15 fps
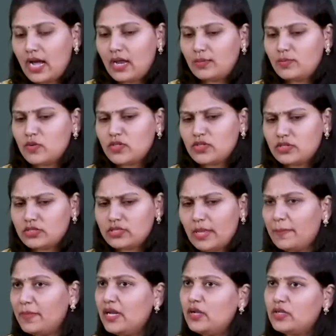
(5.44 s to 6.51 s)
ఆల్మోస్ట్
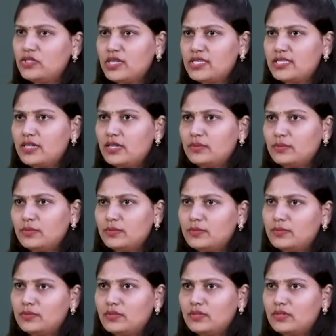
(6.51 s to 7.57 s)
తమిళ్లో చేశారు
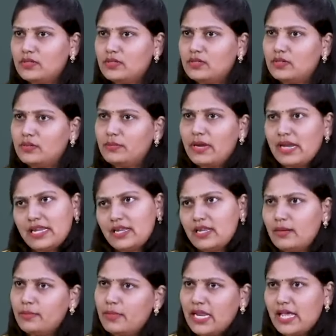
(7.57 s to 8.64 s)

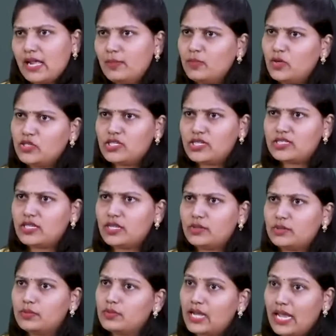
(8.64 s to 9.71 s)
మలయాళం మలయాళం
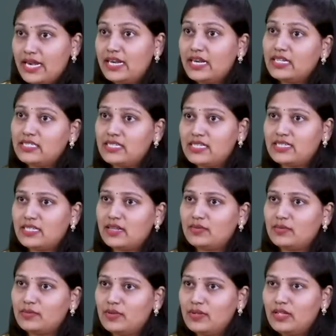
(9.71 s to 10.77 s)
కన్నడ
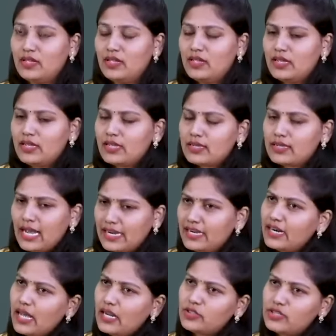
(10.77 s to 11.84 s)
చేశారు
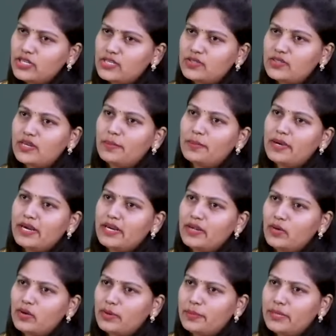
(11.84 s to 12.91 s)
కన్నడలో చేస్తున్నప్పుడు అండి
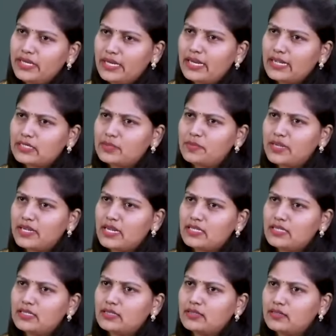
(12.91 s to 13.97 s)
ఒక బిటర్
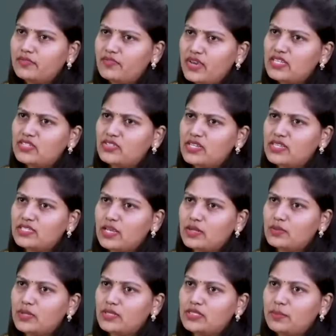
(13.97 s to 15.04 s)
ఎక్స్పీరియన్స్ ఫేస్
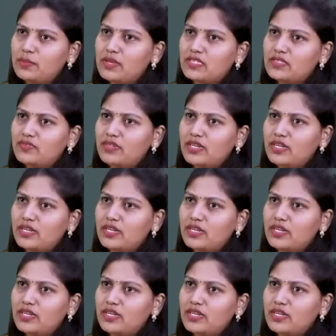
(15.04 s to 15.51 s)
చేశారు అని చెప్పేసి